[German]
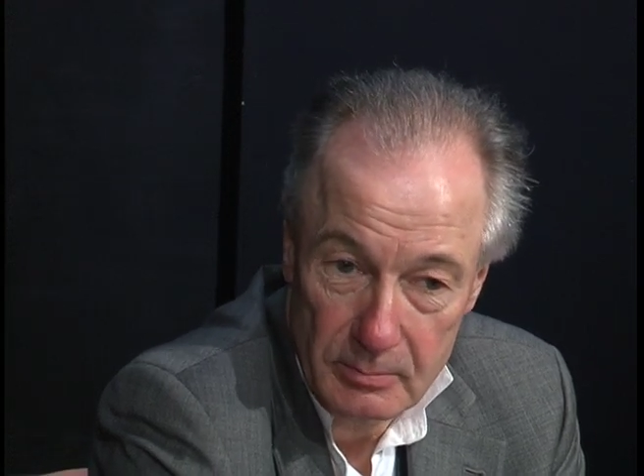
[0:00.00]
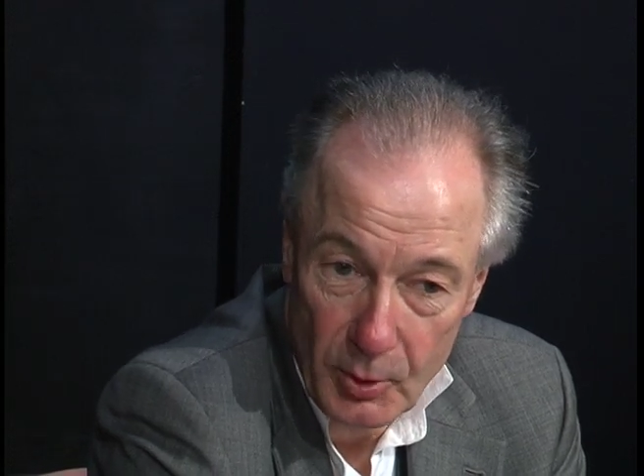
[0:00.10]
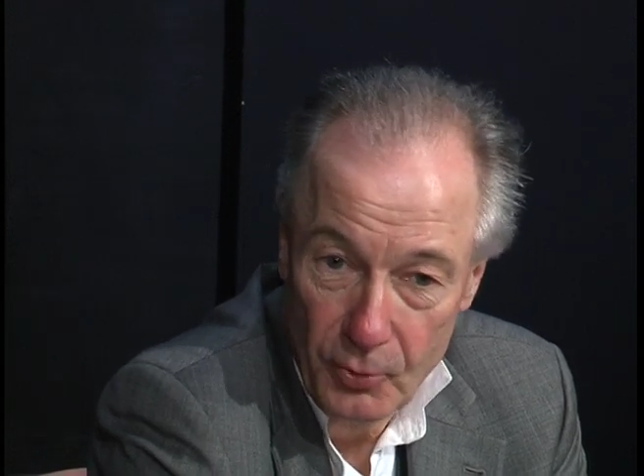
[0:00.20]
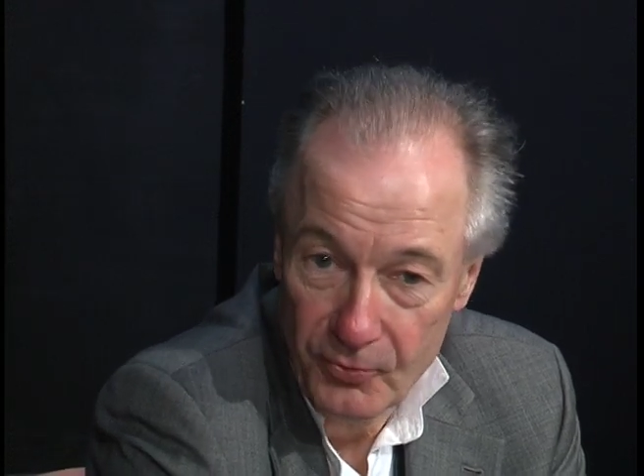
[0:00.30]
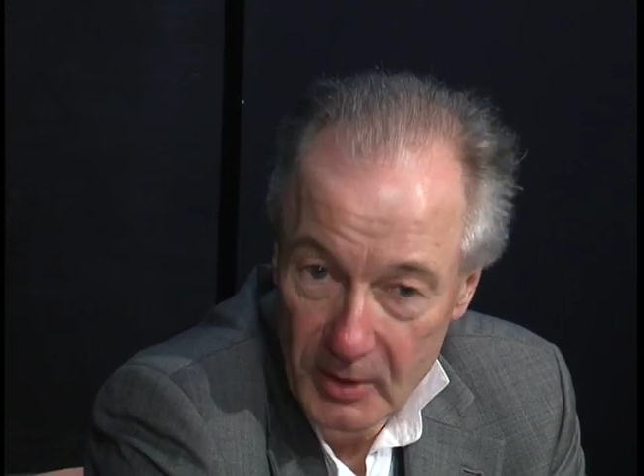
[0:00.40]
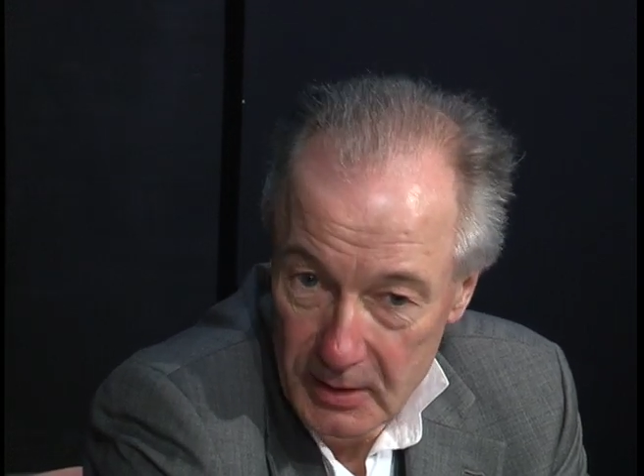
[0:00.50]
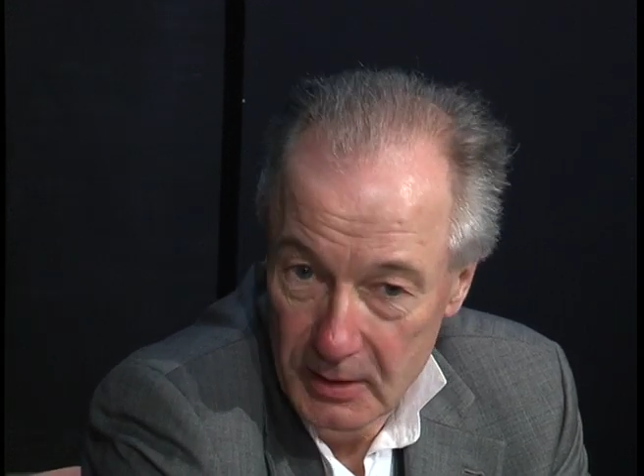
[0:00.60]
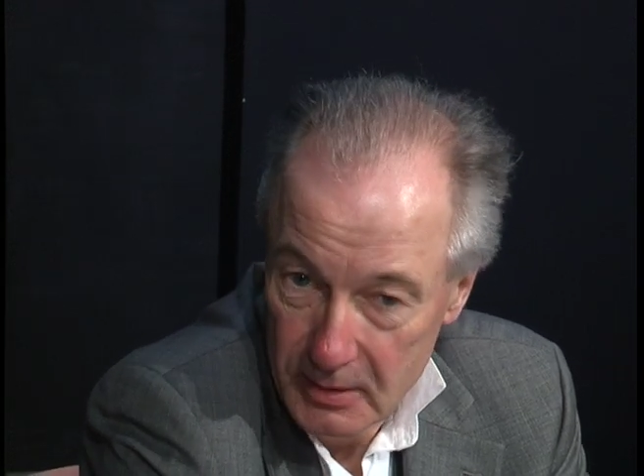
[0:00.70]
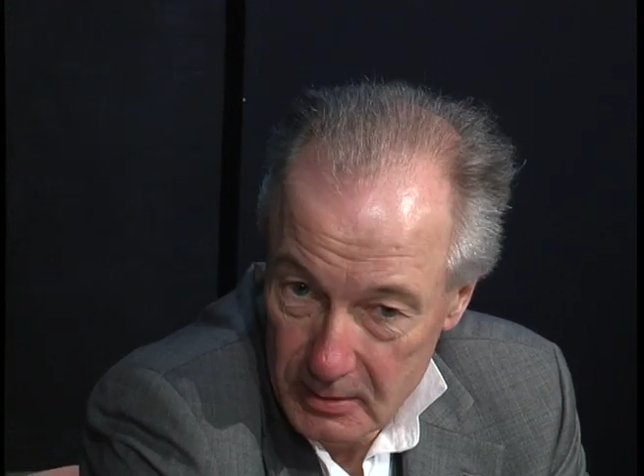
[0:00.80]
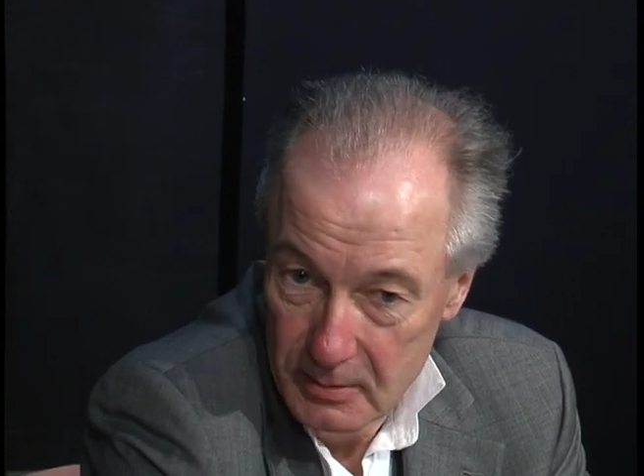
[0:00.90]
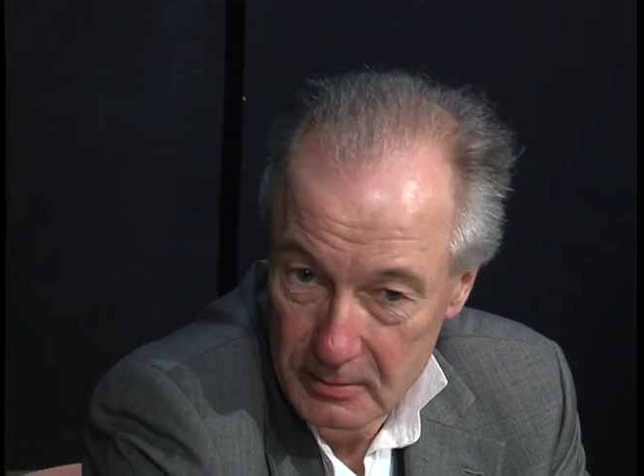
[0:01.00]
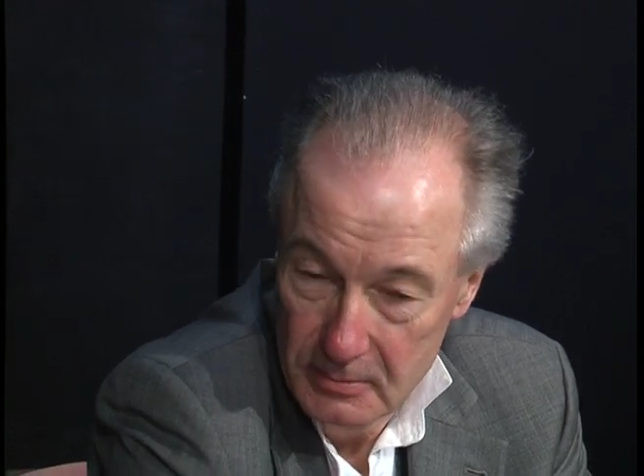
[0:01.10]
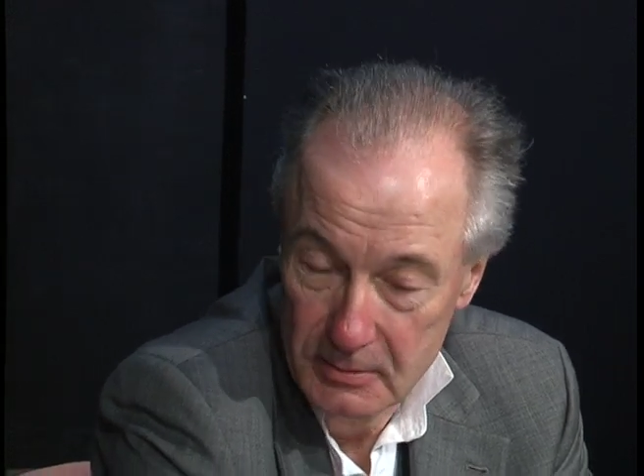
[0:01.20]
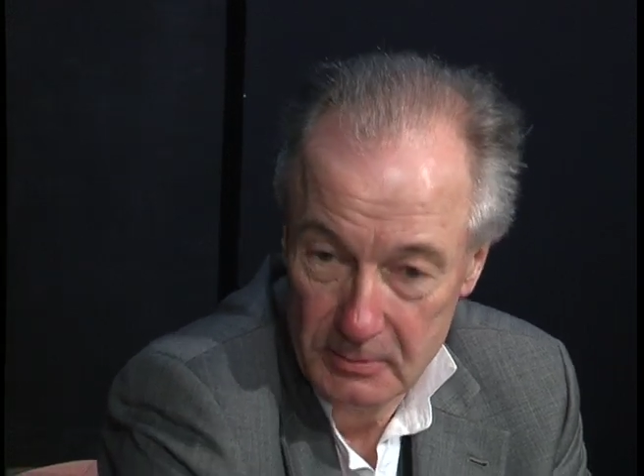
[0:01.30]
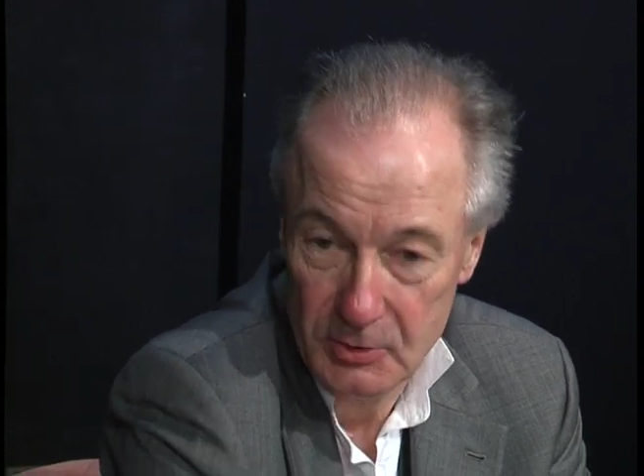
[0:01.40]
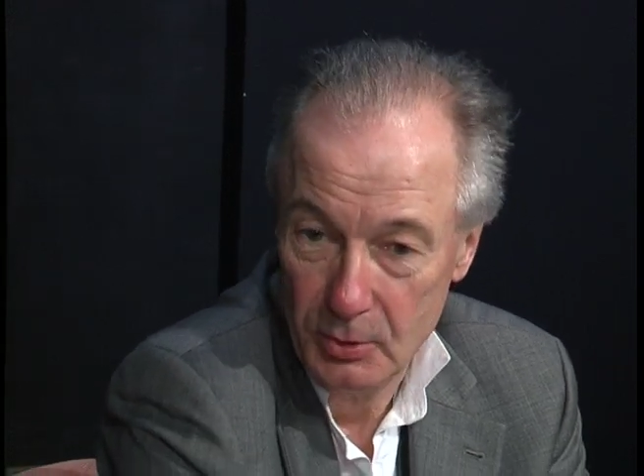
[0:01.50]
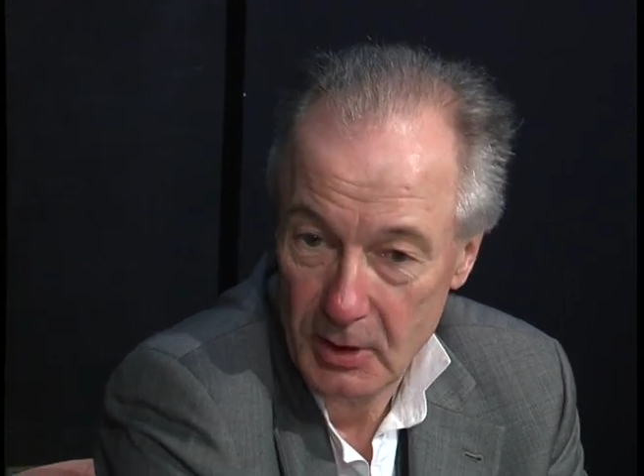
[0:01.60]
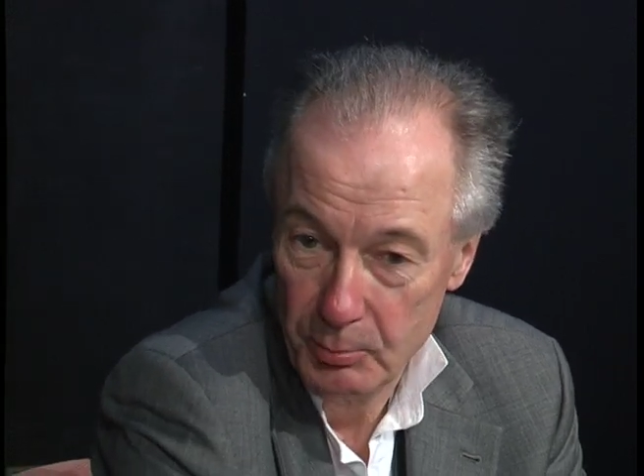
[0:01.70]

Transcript: profitiert, sogar